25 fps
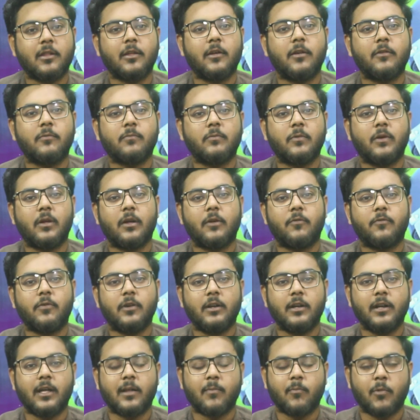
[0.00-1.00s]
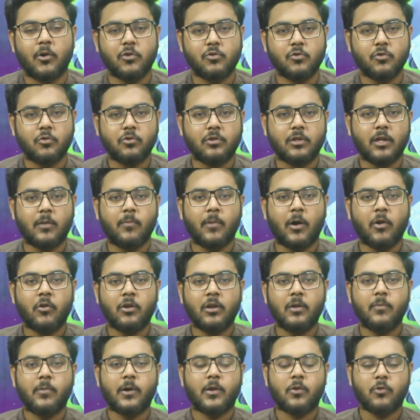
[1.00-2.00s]
से फील्डर मौजूद थे
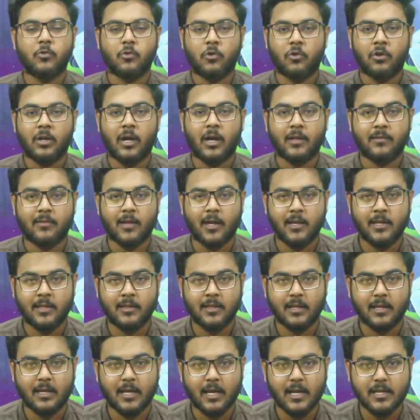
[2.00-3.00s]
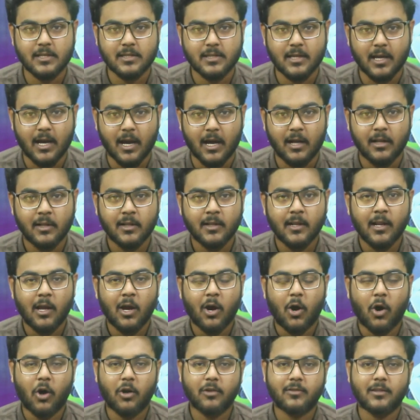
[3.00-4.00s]
बाउंड्री पर उन्होंने आसानी से कैच किया
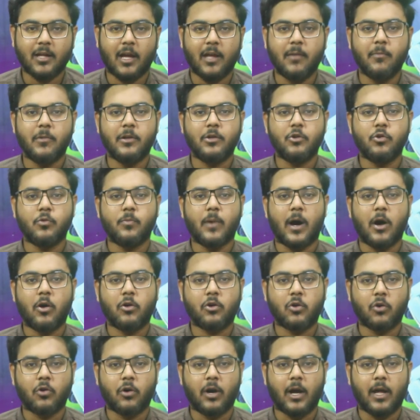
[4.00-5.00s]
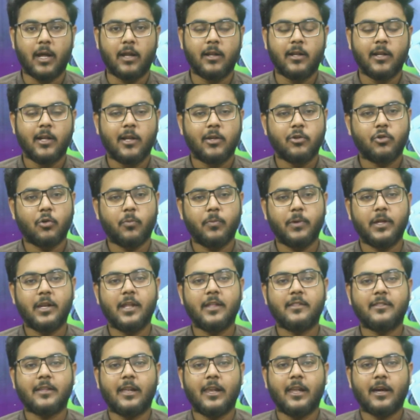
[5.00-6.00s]
और साई मयूब आउट हो गए तो फिर
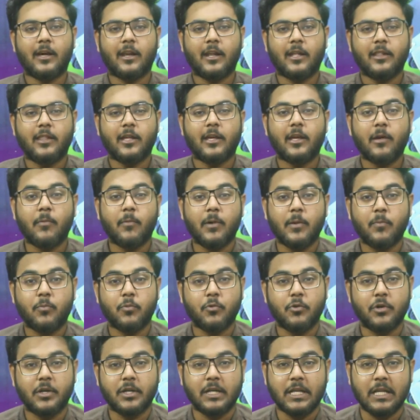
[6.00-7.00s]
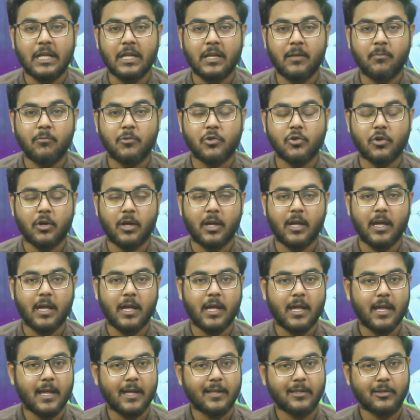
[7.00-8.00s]
ऐसा लग रहा था कि भाई पूरी टीम जो है
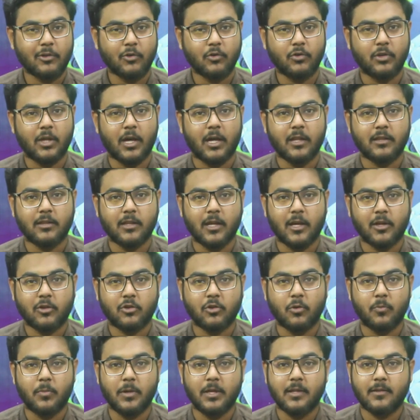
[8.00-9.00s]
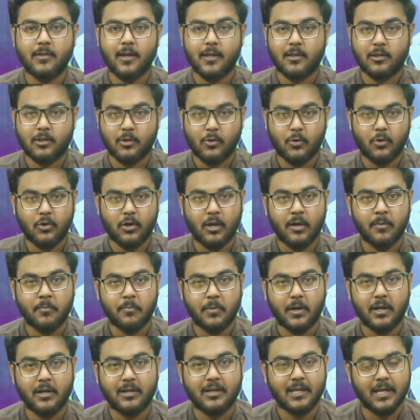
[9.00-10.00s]
110, 120 या 100 रन
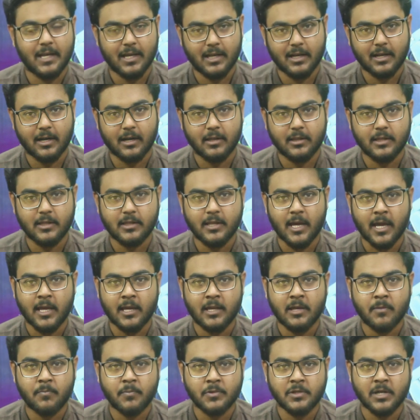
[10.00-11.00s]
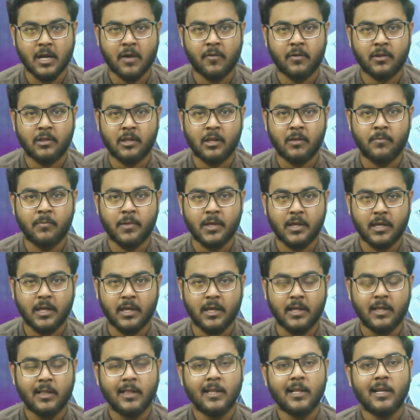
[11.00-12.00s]
पर ढेर कर दी जाएगी पिशावर जलमी की
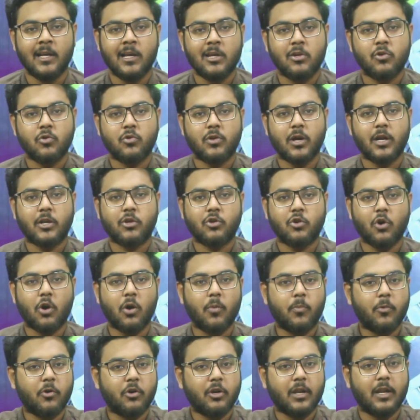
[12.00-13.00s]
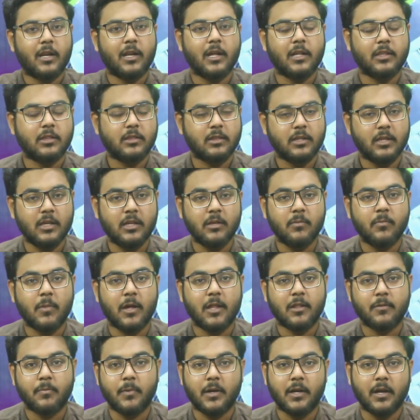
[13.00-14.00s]
क्योंकि टॉप ऑर्डर के तीन
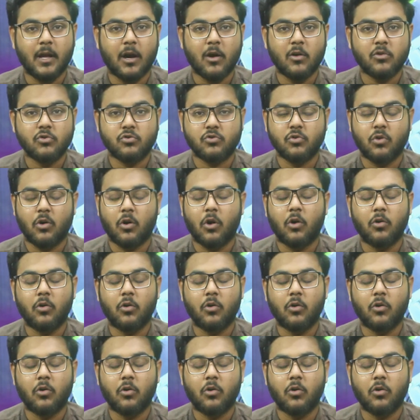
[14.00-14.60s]
बैट्समैन आउट